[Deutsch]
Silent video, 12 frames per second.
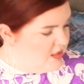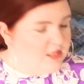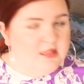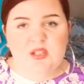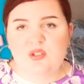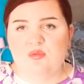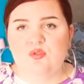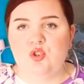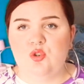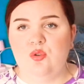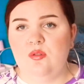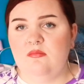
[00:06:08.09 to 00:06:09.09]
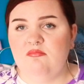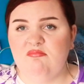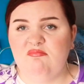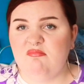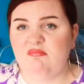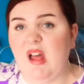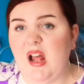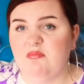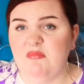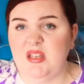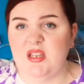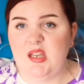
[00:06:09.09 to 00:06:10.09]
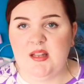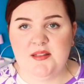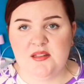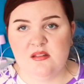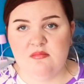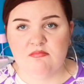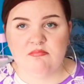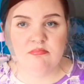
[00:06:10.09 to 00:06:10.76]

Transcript: nicht so schön an mir jetzt.